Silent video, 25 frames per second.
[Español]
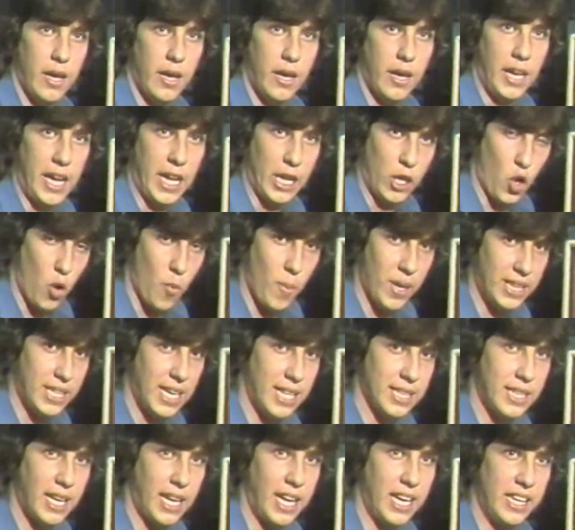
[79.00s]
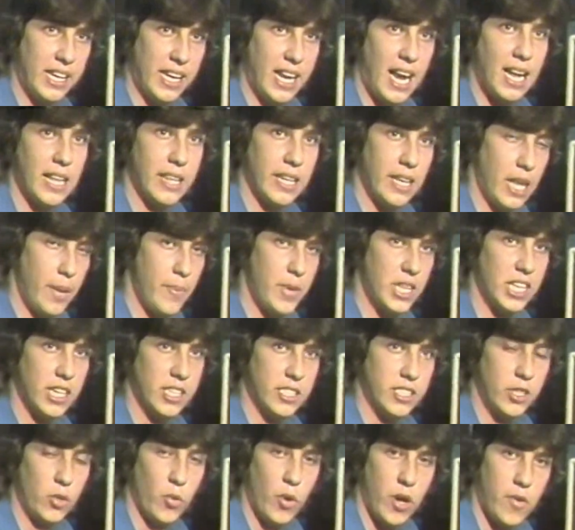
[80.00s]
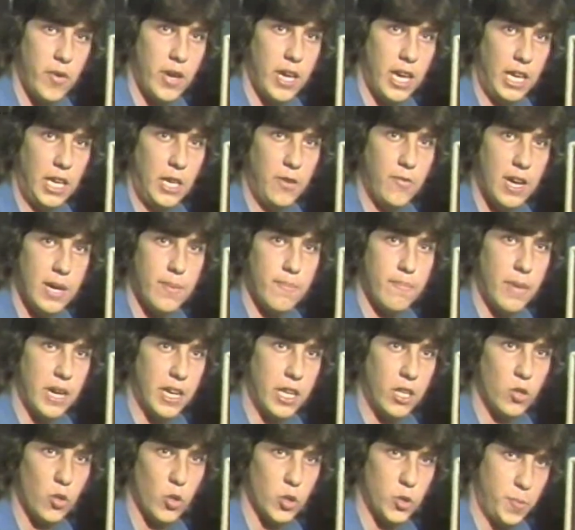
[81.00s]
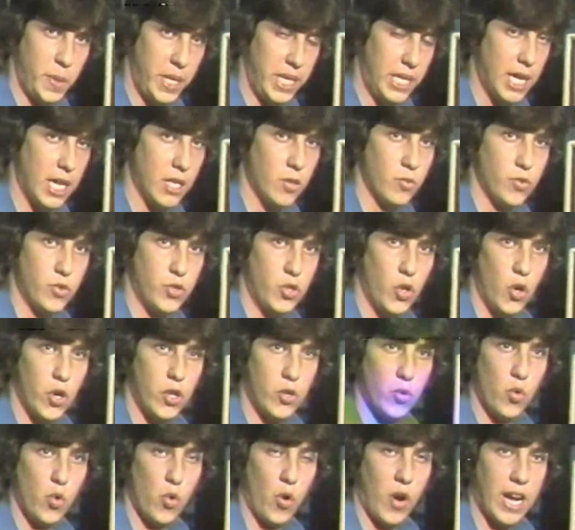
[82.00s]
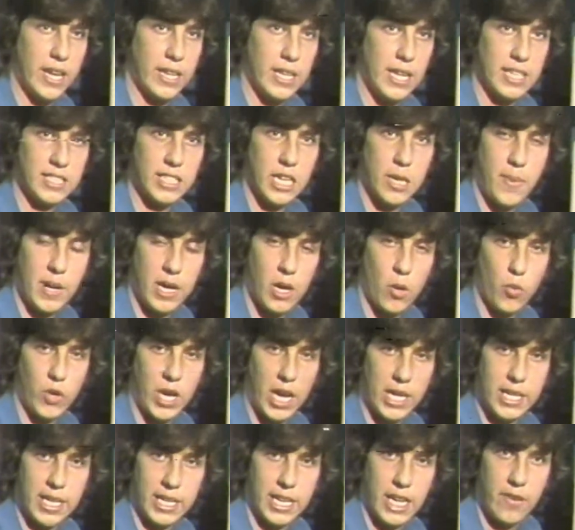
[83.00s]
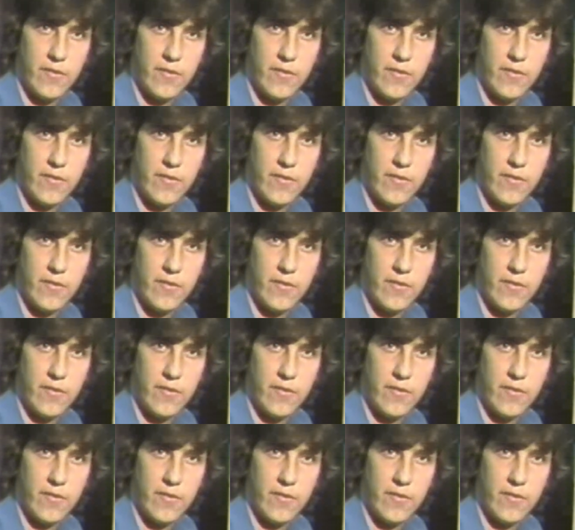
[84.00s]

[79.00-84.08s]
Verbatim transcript: El comandante general del M-19, Iván Marino Ospina, anunció en un lugar de la selva caucana que el